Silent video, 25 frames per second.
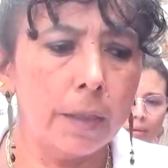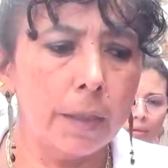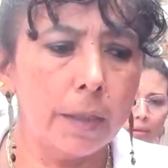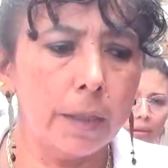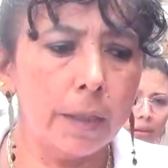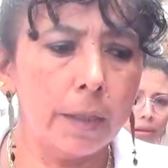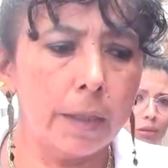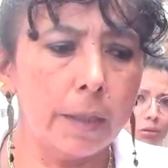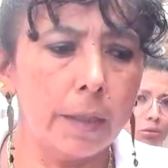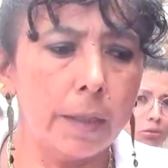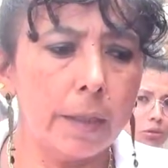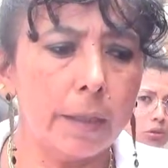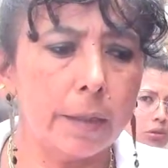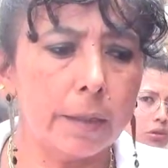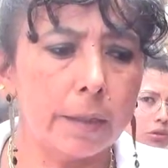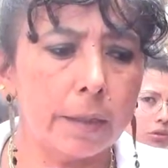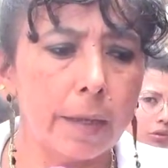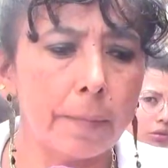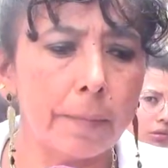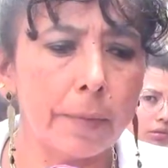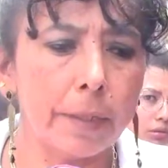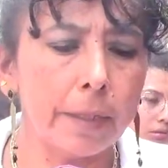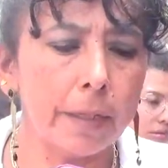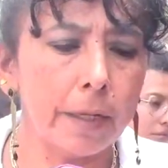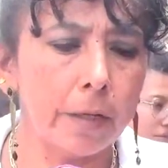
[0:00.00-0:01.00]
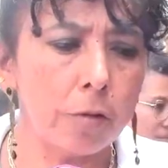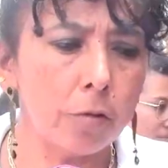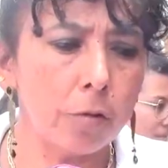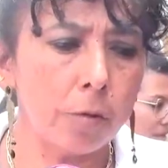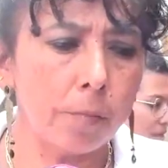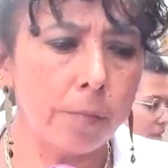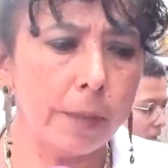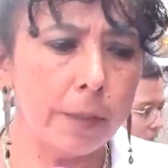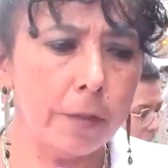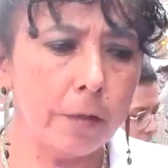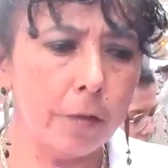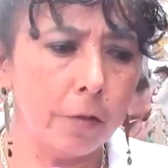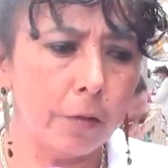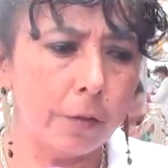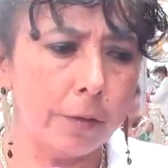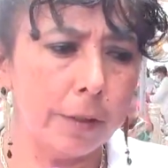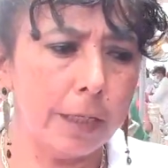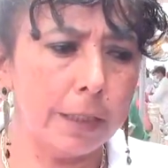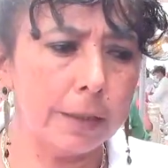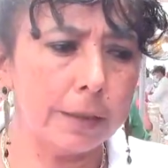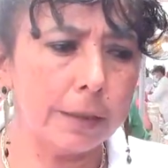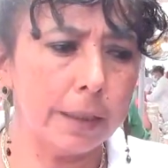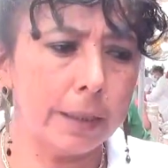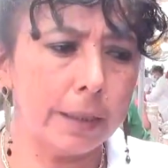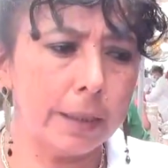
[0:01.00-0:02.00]
Eh, también hay un convenio
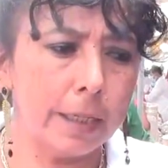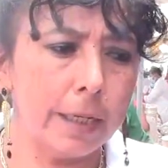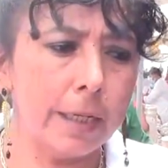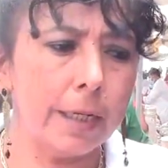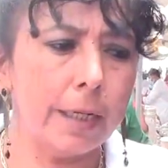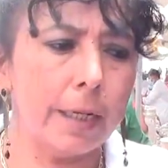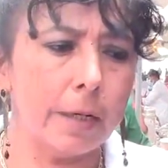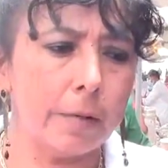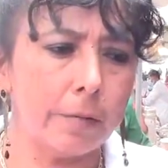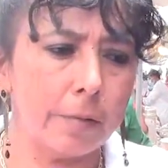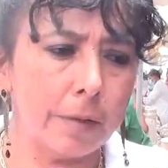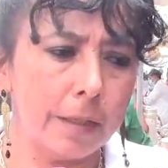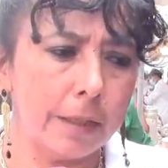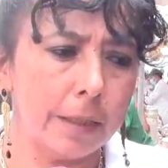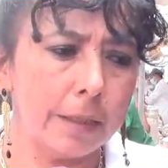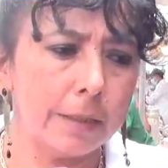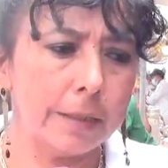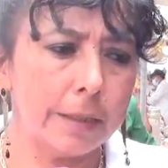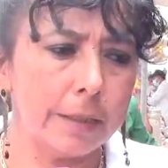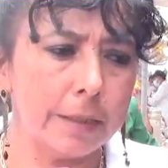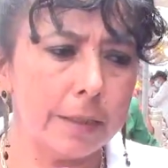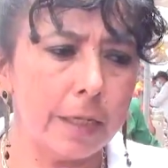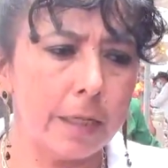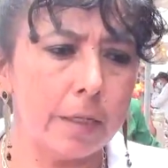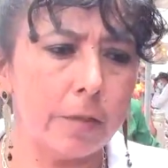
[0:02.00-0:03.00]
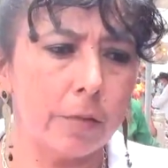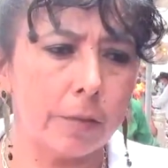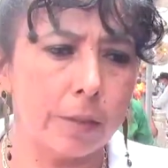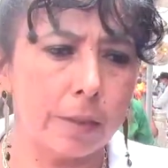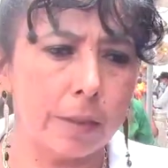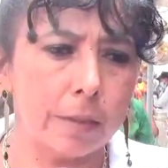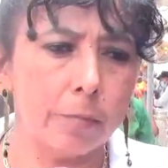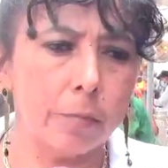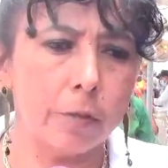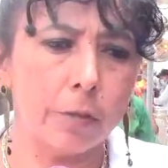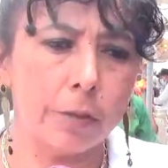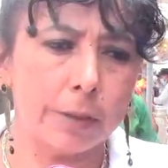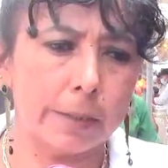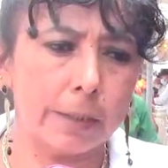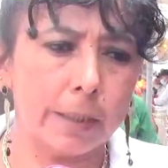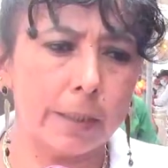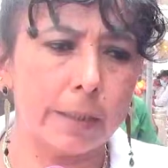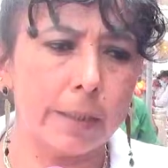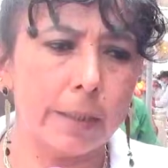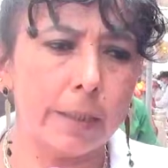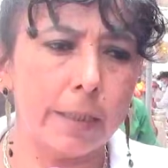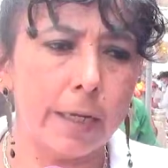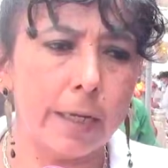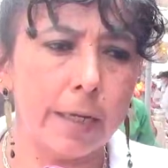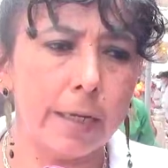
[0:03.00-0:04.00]
con el SENA, la cual enseña lo que es
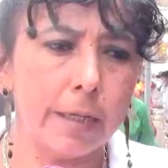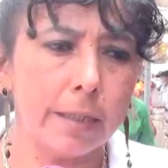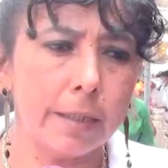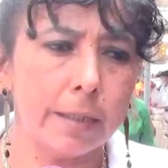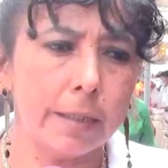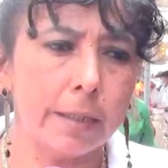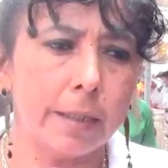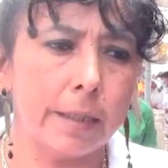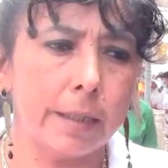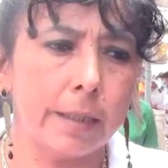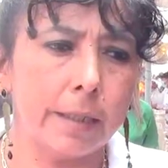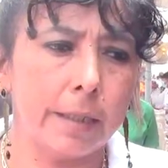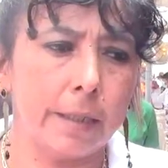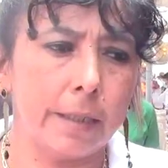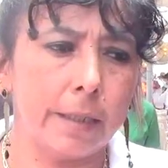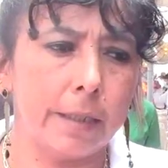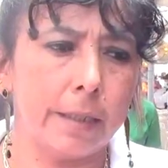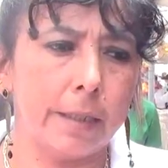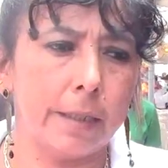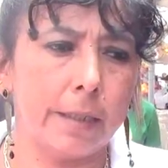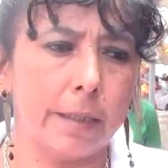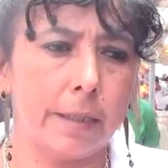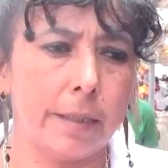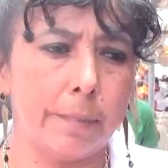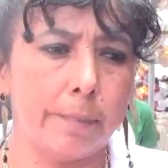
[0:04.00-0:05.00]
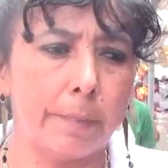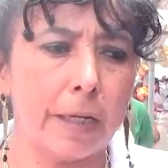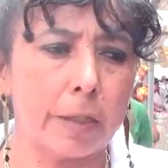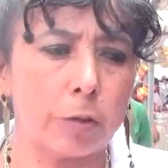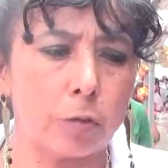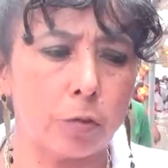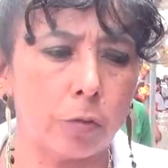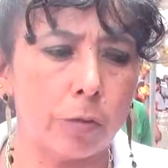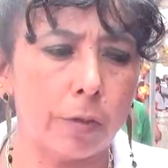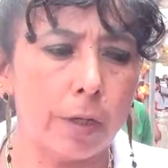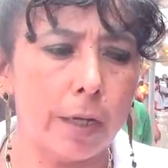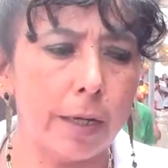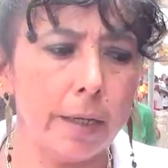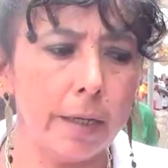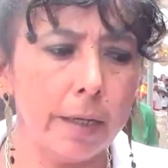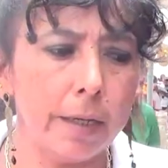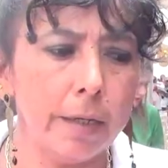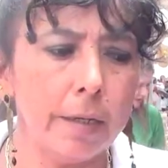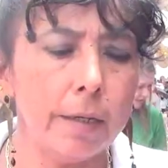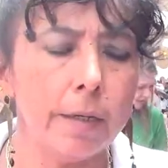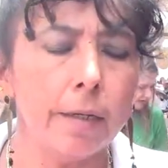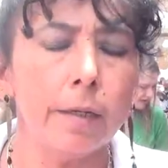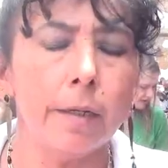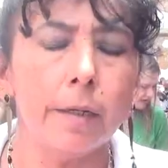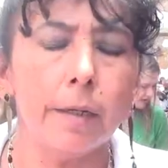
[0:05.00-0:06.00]
modistería, eh,
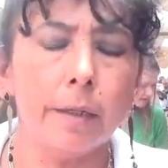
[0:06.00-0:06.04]
patronaje,